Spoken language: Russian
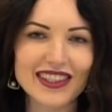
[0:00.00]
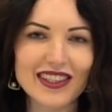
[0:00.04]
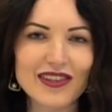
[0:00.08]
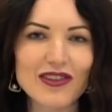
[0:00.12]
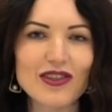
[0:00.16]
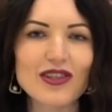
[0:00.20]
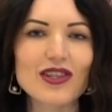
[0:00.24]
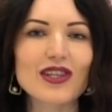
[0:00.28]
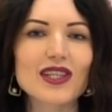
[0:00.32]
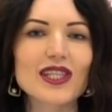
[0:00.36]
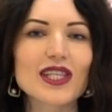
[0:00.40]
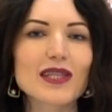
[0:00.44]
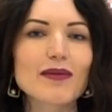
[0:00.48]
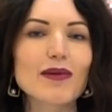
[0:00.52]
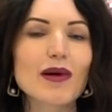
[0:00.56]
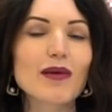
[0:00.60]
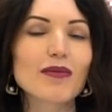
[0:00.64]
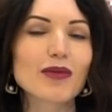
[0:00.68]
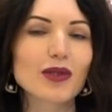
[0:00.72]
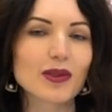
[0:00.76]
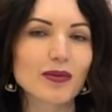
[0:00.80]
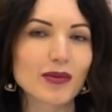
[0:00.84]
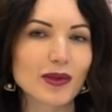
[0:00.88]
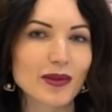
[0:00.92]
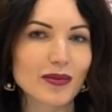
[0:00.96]
девушка
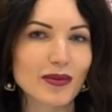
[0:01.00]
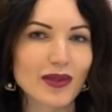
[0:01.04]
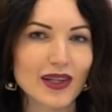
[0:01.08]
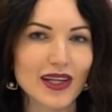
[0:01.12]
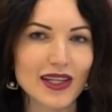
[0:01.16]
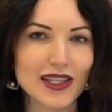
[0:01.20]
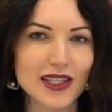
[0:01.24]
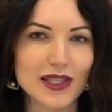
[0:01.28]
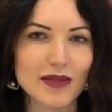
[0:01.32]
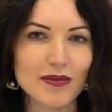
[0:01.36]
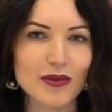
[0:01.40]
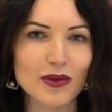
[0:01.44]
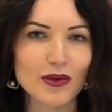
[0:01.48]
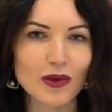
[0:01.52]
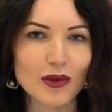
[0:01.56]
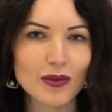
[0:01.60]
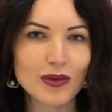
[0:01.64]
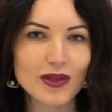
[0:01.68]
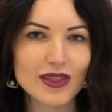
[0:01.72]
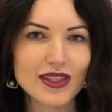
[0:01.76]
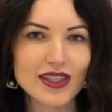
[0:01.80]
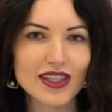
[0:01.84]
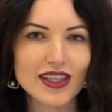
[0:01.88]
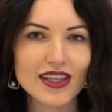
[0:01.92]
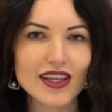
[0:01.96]
сама будет подбирать себе
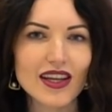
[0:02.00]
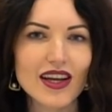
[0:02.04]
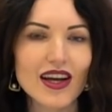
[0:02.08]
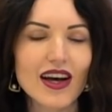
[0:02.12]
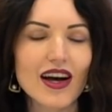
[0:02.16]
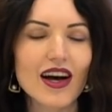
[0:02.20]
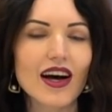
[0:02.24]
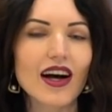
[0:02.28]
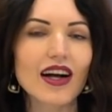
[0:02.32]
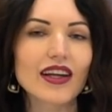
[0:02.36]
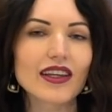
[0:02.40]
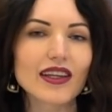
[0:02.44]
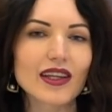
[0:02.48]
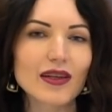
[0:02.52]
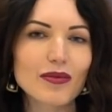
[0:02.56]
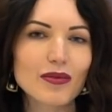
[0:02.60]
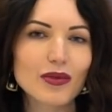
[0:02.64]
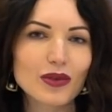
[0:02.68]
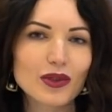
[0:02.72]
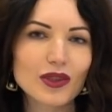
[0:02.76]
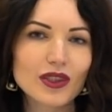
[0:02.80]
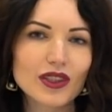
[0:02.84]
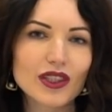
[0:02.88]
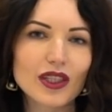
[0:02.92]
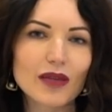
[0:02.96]
образы, а я
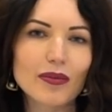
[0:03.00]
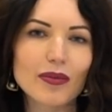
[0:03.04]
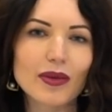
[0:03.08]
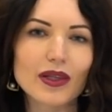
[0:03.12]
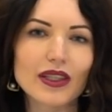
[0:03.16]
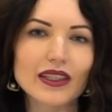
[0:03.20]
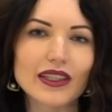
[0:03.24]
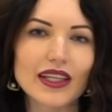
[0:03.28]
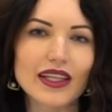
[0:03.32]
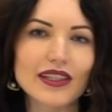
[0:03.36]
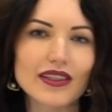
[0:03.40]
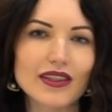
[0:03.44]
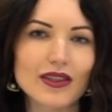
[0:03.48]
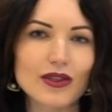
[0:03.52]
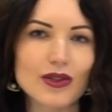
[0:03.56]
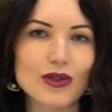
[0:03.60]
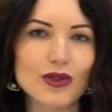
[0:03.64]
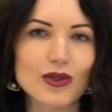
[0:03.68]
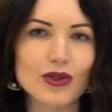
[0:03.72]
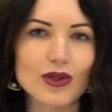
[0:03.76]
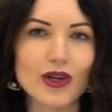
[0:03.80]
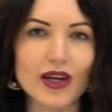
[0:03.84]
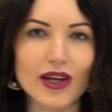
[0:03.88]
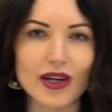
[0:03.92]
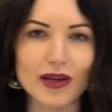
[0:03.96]
буду их дополнять
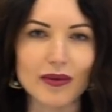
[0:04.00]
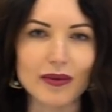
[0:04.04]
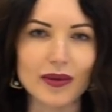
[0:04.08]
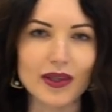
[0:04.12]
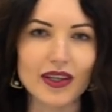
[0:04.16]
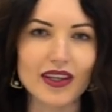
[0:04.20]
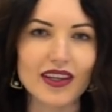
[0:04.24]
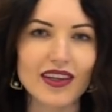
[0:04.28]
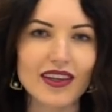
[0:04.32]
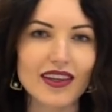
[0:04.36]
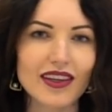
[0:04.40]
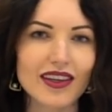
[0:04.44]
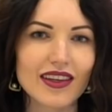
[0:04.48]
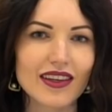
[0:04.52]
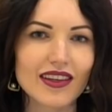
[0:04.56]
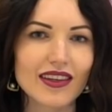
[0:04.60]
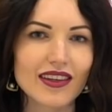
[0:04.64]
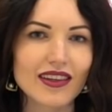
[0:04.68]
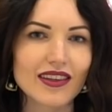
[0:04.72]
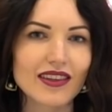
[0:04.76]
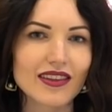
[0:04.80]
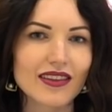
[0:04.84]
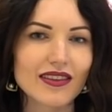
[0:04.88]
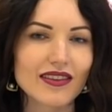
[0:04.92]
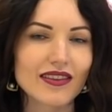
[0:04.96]
аксессуарами.
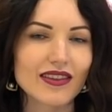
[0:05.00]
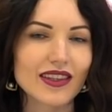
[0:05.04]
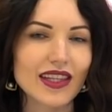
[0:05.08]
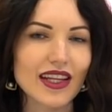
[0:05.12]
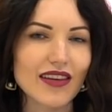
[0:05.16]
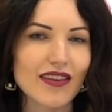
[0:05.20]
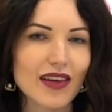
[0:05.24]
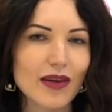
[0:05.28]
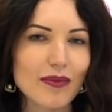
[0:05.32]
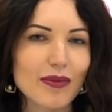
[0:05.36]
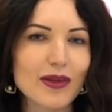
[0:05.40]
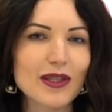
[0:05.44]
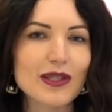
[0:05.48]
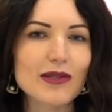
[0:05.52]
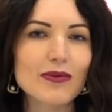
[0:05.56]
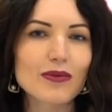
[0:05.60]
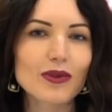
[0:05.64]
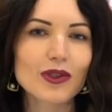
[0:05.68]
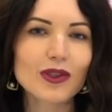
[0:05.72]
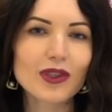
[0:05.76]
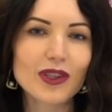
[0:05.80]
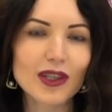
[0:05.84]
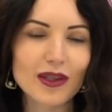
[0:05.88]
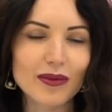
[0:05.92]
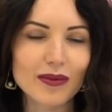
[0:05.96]
Давай
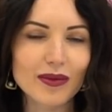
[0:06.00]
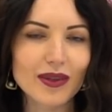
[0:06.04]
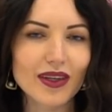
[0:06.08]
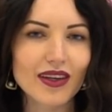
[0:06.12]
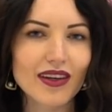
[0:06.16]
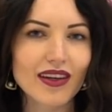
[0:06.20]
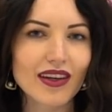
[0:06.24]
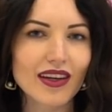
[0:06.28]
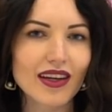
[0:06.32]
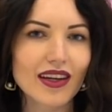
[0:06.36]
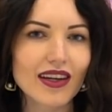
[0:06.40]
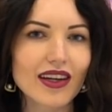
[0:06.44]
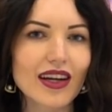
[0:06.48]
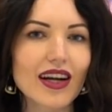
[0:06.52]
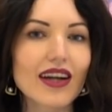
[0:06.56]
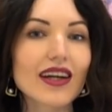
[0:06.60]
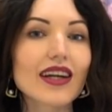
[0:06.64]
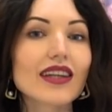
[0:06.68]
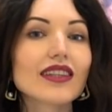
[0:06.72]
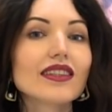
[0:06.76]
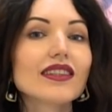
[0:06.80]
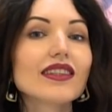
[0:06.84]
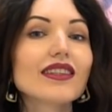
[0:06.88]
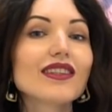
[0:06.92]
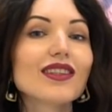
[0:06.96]
посмотрим,
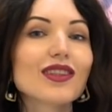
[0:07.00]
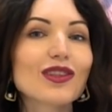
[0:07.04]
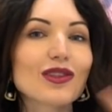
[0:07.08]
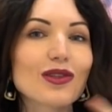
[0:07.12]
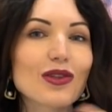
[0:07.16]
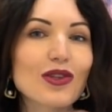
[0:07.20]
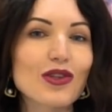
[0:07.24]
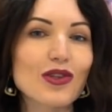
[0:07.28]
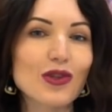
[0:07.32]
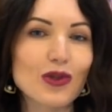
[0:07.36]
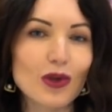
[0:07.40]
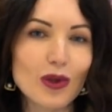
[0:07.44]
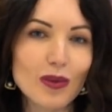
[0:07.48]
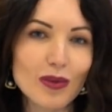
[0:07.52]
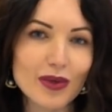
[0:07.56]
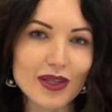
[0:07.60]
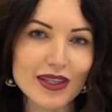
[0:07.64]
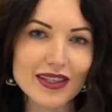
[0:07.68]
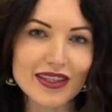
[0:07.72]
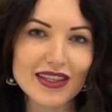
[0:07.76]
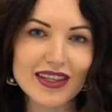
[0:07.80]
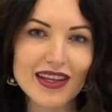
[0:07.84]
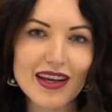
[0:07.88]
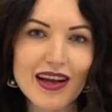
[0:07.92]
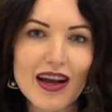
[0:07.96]
как один и тот же
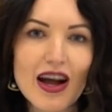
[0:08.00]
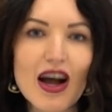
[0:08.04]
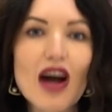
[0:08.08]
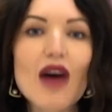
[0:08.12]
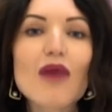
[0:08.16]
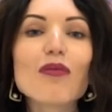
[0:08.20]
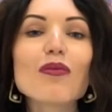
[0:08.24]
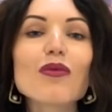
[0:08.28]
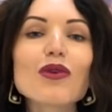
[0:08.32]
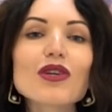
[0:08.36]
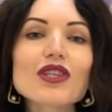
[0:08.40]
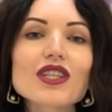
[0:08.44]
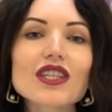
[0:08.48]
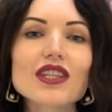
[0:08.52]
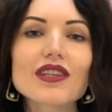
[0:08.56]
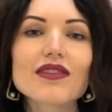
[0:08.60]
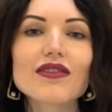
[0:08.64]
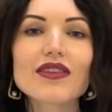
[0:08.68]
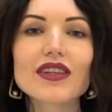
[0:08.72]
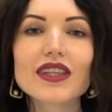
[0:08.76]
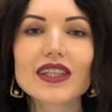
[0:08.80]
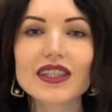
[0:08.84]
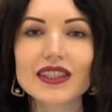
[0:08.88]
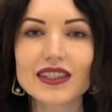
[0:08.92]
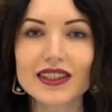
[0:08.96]
образ может
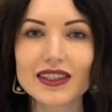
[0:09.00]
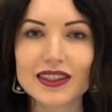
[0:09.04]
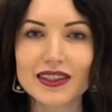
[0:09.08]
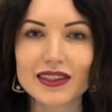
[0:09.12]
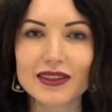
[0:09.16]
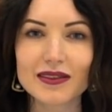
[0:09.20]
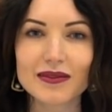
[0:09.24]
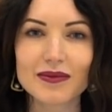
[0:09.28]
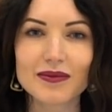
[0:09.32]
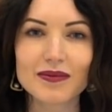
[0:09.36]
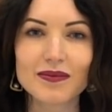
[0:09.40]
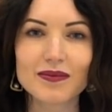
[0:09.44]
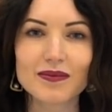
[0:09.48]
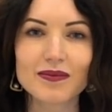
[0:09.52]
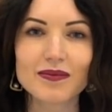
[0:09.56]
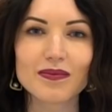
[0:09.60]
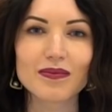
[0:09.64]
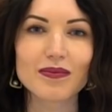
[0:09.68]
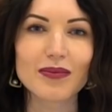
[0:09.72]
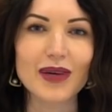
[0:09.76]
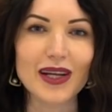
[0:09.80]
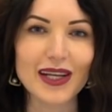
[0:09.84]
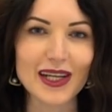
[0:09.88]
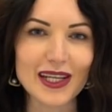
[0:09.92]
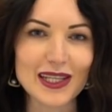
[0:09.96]
выглядеть
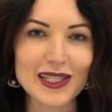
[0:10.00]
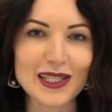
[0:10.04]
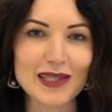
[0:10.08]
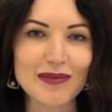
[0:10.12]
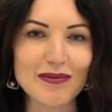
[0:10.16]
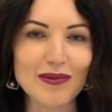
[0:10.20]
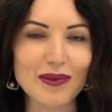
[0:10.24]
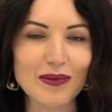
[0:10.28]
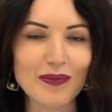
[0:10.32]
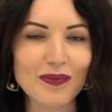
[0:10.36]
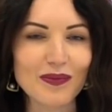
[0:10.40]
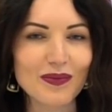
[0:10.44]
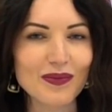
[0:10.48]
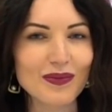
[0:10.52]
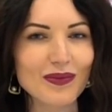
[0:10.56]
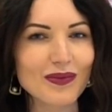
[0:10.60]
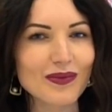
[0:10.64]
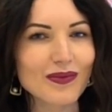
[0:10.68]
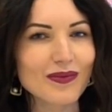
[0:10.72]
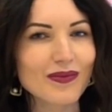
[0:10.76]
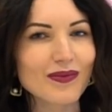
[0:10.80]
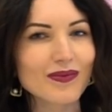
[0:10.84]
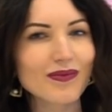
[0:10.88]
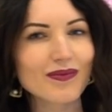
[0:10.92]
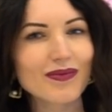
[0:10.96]
по-разному.
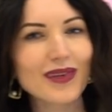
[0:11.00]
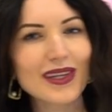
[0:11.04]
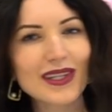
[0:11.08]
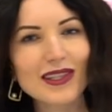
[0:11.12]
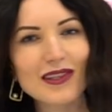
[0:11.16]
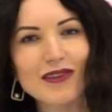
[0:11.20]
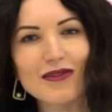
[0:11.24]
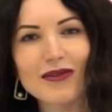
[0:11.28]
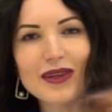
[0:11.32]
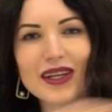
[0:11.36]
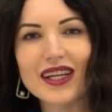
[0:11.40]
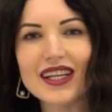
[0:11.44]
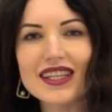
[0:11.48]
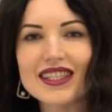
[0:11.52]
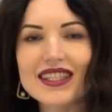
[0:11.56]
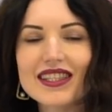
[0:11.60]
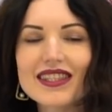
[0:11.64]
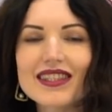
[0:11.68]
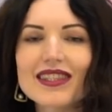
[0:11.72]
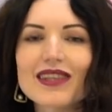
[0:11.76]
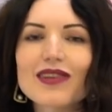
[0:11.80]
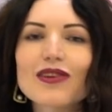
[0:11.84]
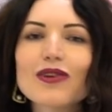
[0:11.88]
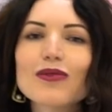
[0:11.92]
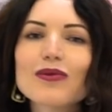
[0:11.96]
Пойдем в
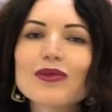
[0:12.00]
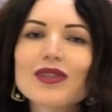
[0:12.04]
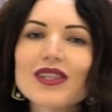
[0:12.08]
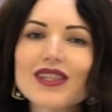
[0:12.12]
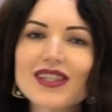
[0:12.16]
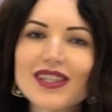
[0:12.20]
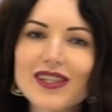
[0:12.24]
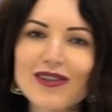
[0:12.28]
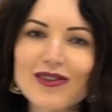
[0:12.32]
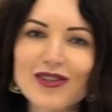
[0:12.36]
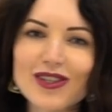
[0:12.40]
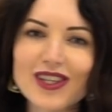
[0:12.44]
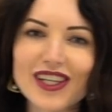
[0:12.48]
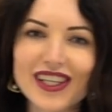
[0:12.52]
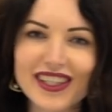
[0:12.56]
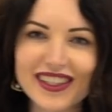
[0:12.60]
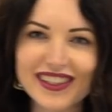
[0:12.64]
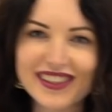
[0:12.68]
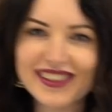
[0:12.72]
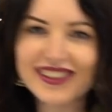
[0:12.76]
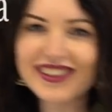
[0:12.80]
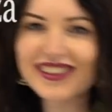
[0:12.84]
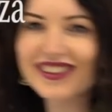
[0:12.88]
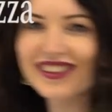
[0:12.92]
магазин знакомиться с девушкой.